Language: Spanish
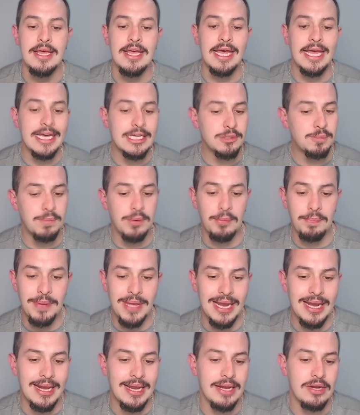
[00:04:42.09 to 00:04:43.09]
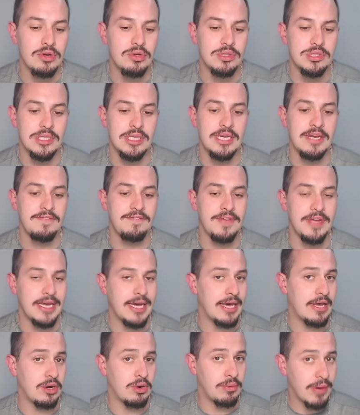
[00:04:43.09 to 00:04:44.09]
Expropiarla no
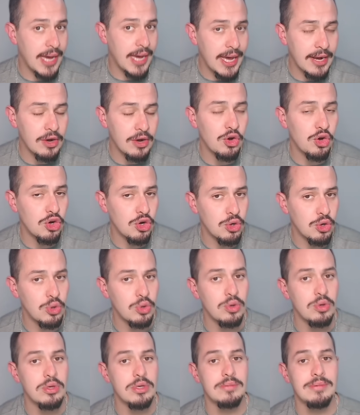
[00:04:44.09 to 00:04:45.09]
significa robar, ojo,